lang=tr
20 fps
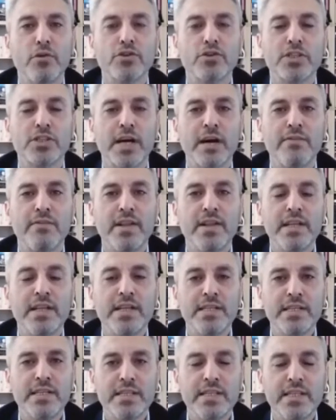borç
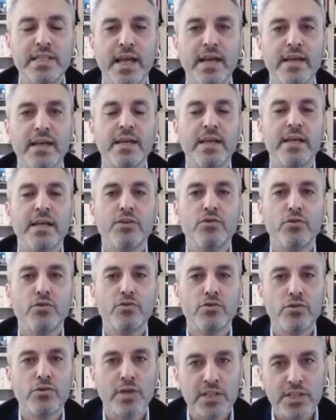tahvillerinin de
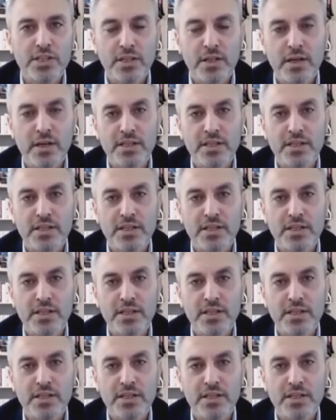yolunun açıl,